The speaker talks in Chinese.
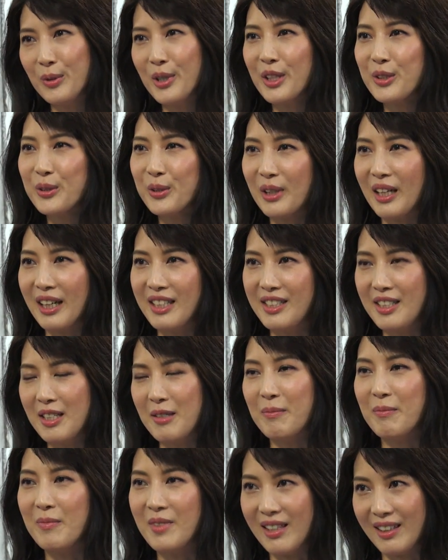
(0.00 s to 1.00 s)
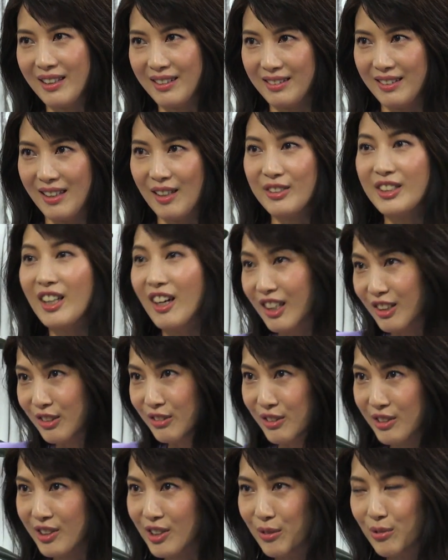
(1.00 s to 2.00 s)
约出来见面，好像很
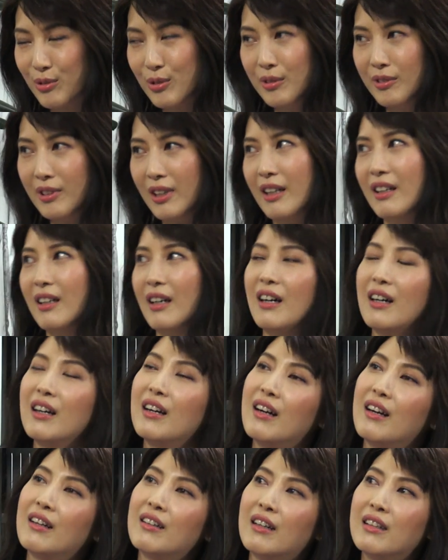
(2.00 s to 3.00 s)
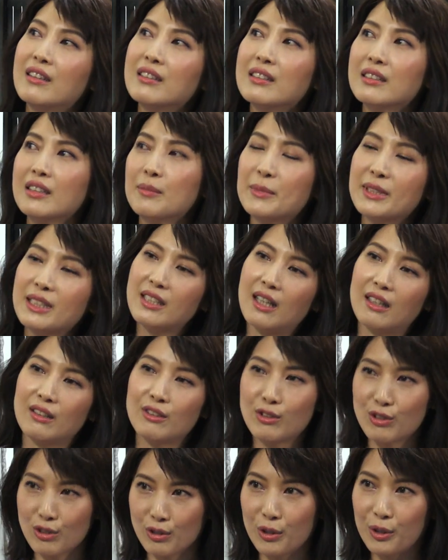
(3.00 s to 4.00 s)
有兴趣那样，然后跟他讲
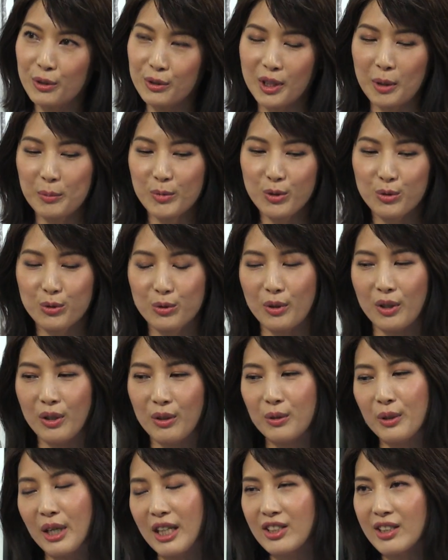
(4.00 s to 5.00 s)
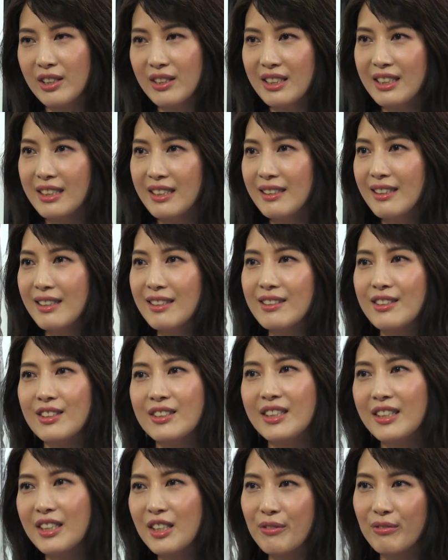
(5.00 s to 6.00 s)
了之后，他们就说哦，oh,，actually 今天只
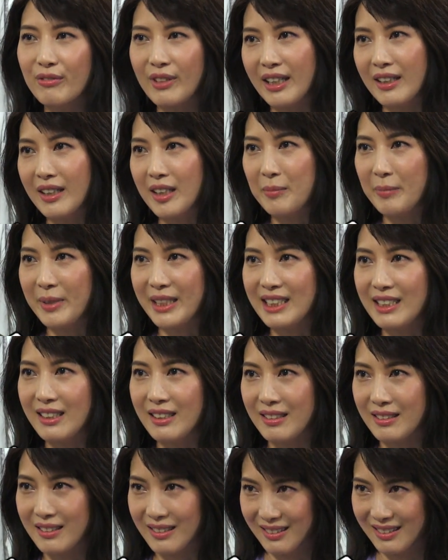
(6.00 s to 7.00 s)
是一个 friendly meeting。